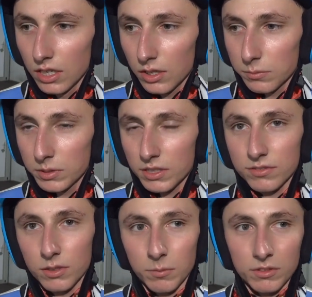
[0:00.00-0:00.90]
Oby ta
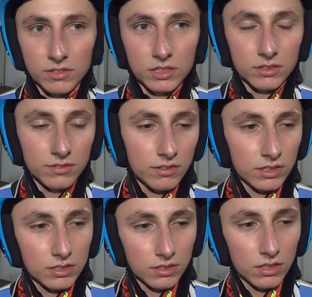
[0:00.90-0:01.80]
forma zwyżkowała
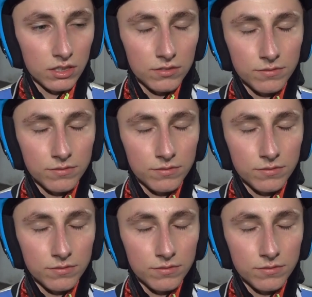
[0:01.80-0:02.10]
ciągle.